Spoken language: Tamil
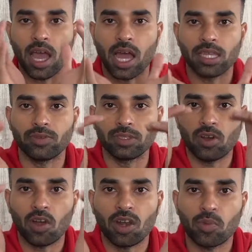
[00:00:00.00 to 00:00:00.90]
அது வந்து
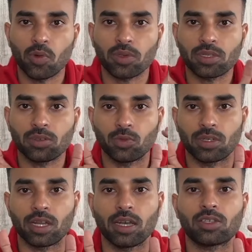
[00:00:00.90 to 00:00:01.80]
ஆல்மோஸ்ட் ஒரு
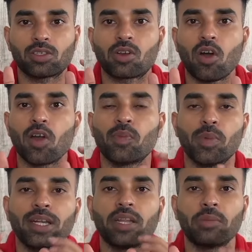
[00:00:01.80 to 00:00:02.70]
நல்ல ஸ்ட்ராங்
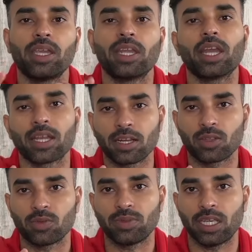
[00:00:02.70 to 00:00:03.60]
மொமெண்டம் ஏரியான்னு
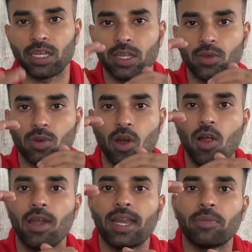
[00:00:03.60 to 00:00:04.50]
அர்த்தம் ஏன்னா அது ஒரு
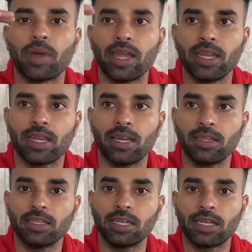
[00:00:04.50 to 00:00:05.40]
ஹால் டைம்
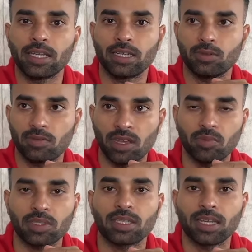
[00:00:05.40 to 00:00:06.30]
இருந்து ஹிட் ஆயிட்டு ஒரு ஃபைவ்
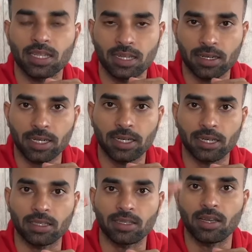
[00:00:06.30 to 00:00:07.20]
பர்சன்ட் கீழே தான் ட்ரேட் ஆயிட்டு
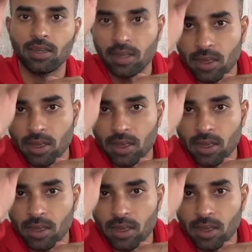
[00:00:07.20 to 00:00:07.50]
இருந்ததுன்னா